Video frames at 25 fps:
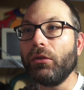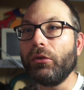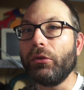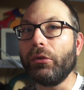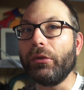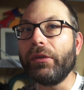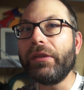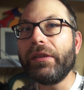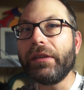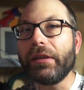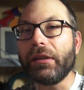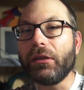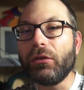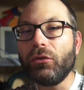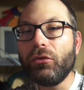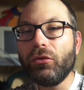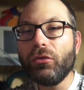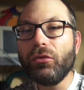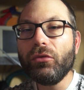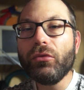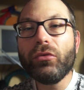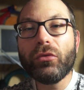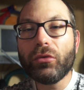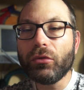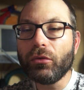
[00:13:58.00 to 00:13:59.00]
de ces
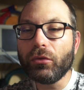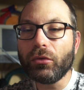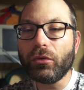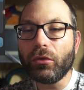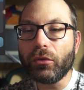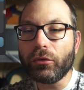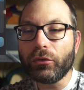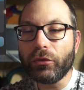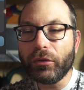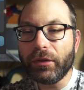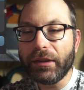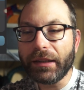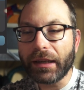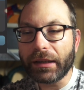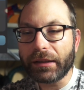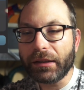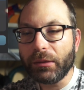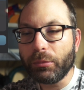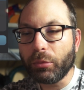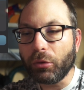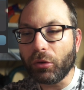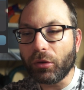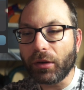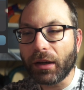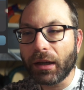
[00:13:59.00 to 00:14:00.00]
deux, deux,
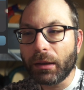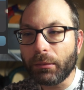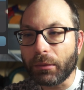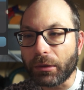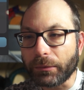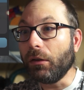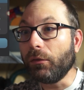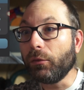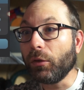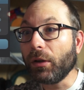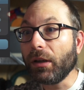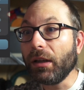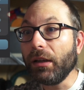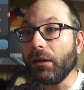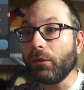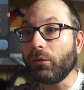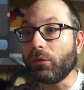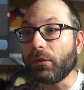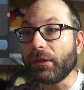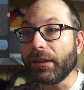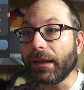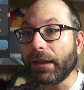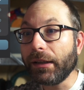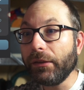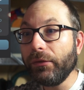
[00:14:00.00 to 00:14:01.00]
derniers programmes. Voilà,
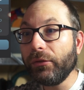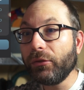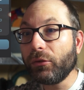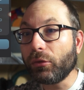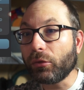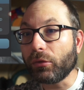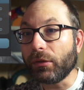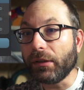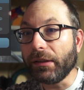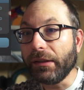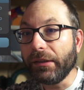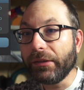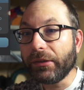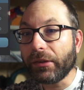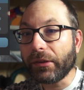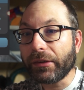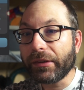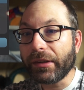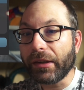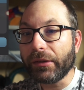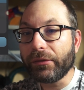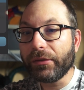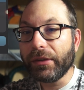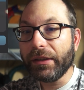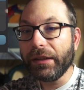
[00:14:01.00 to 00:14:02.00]
on arrive sur une
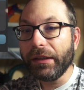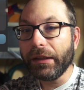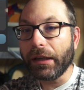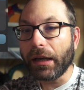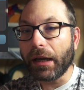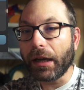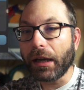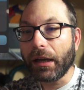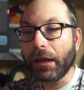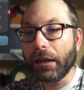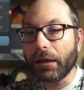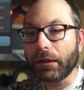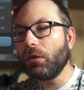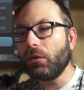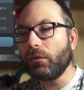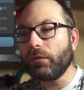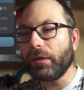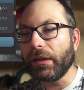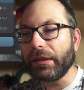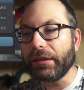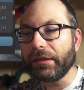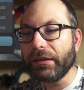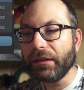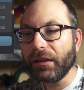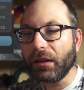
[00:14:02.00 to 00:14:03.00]
licence à vie à, on
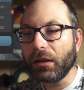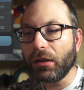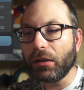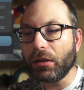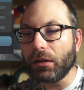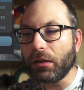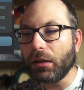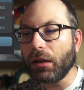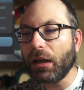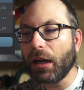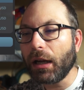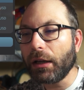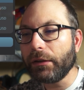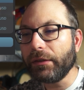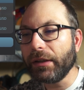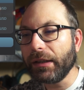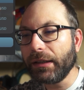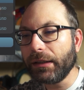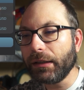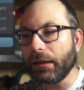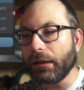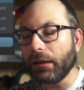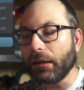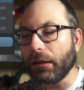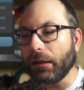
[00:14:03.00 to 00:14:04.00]
va dire,
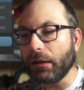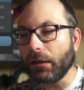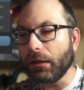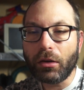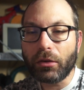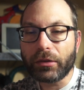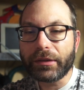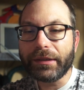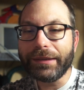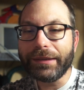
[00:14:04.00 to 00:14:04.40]
avec la en